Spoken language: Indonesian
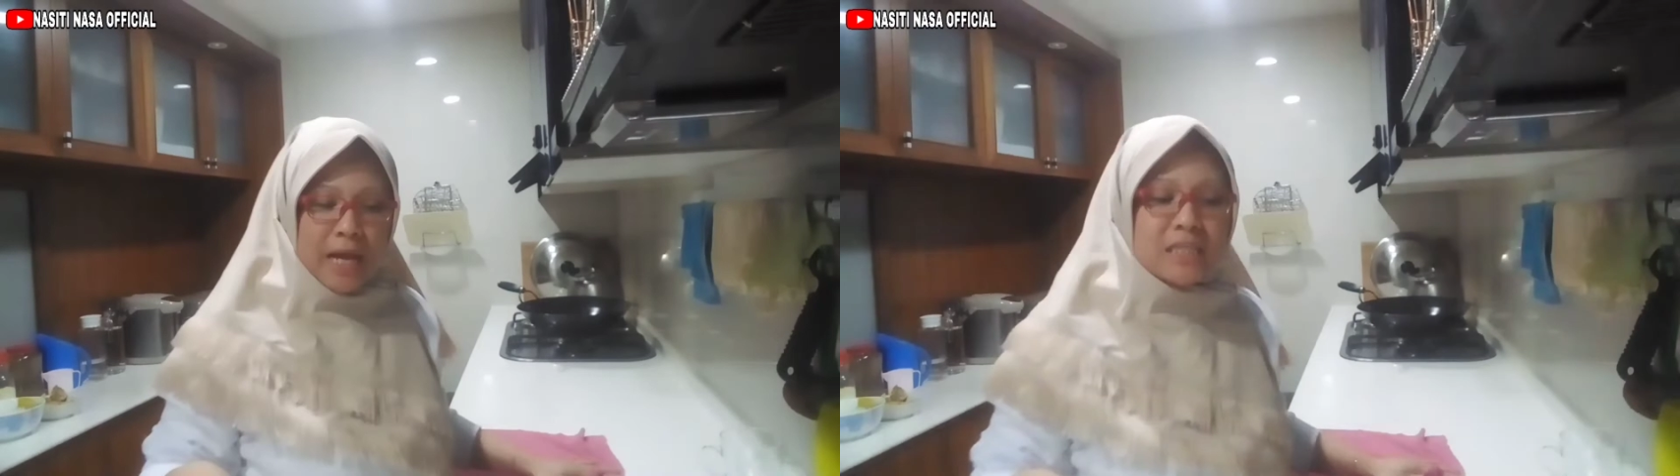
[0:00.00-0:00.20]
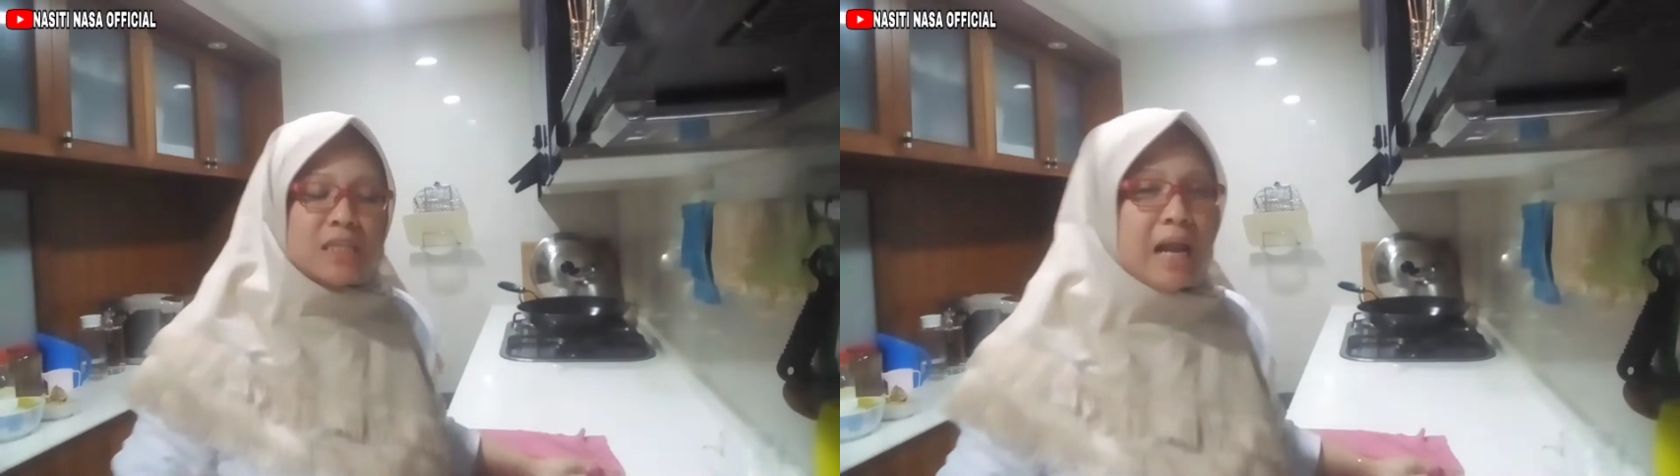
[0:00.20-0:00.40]

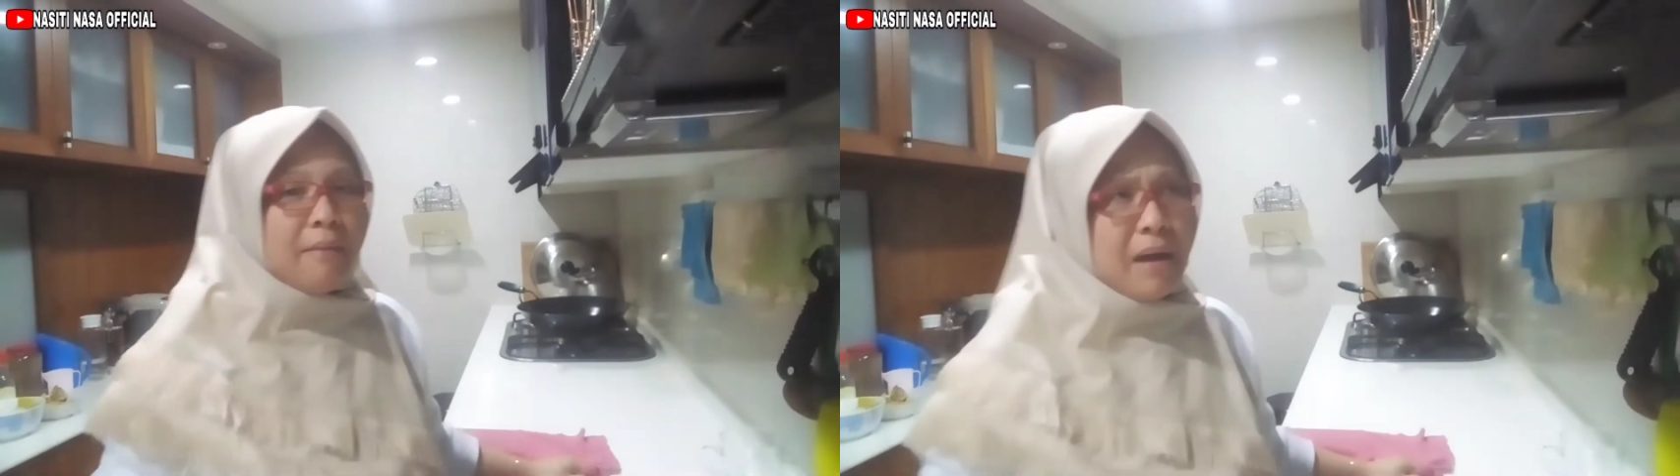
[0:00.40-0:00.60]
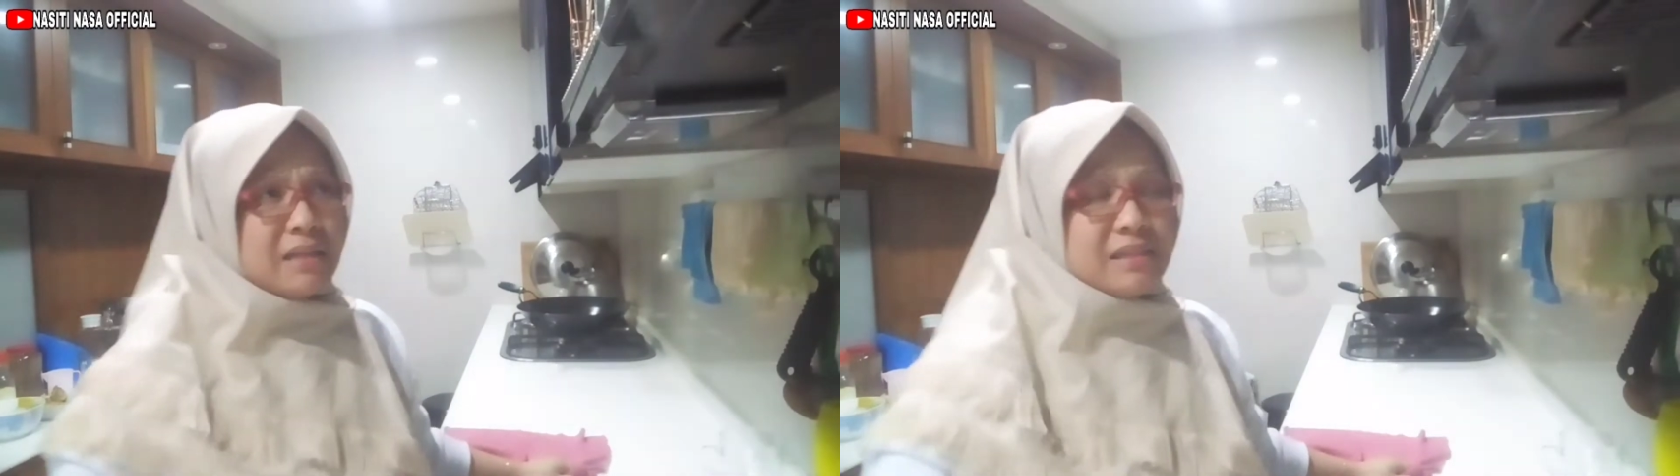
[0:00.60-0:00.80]
ya Setelah
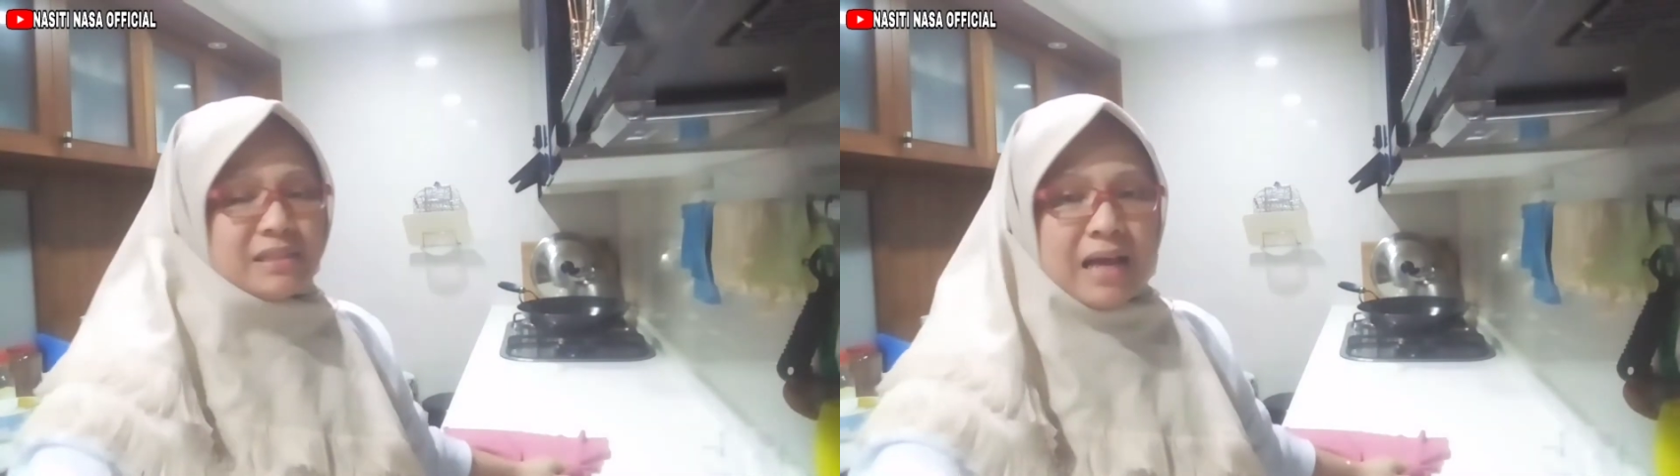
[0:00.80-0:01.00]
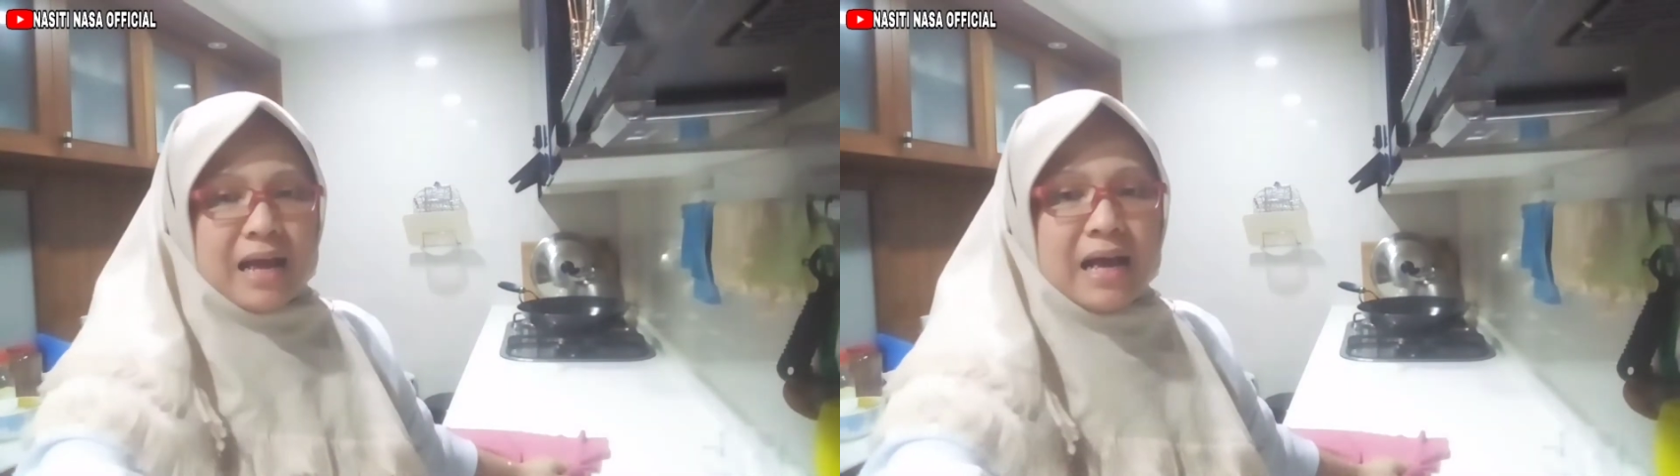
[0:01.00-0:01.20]

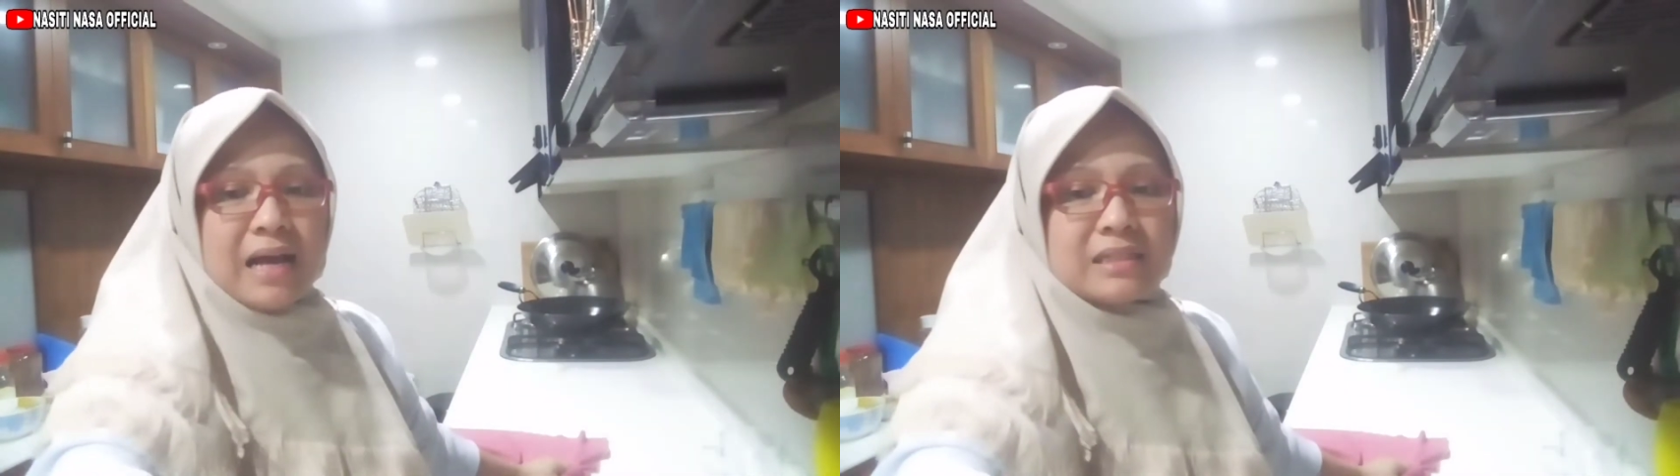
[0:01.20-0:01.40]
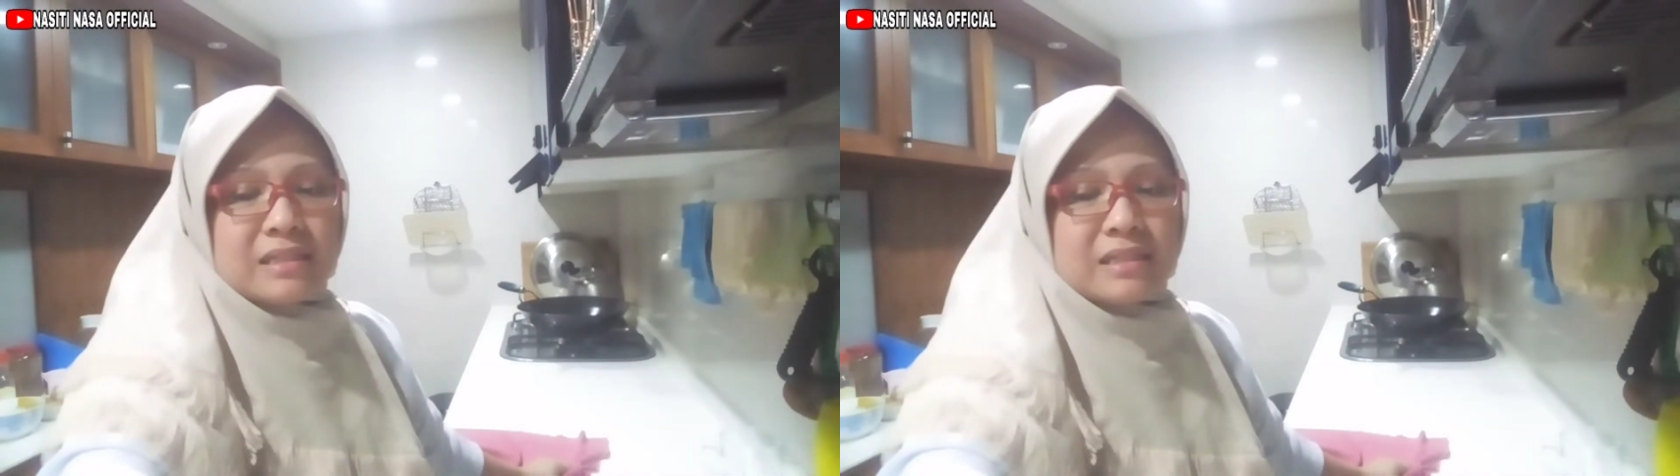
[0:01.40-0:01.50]
masak,